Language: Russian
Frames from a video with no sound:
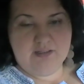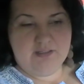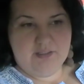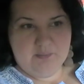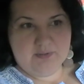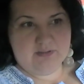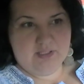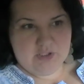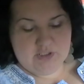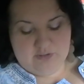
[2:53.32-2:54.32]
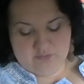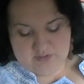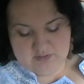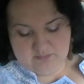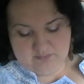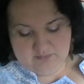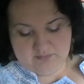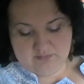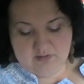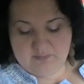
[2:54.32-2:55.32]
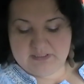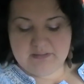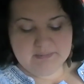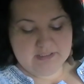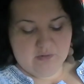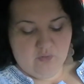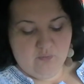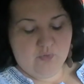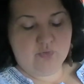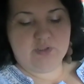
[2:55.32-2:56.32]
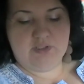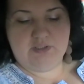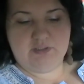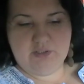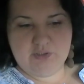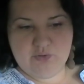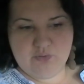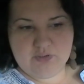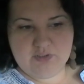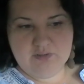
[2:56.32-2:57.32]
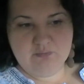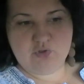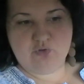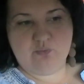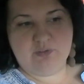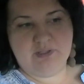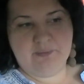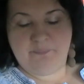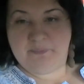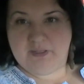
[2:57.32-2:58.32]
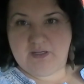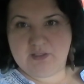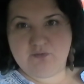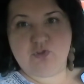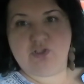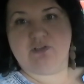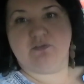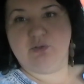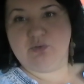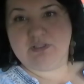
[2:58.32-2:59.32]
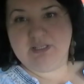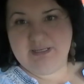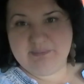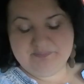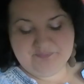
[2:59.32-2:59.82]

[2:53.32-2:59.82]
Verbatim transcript: либо даже если он с ними, э, как бы с ними знаком, он идет к ним, чтобы озвучить свою цель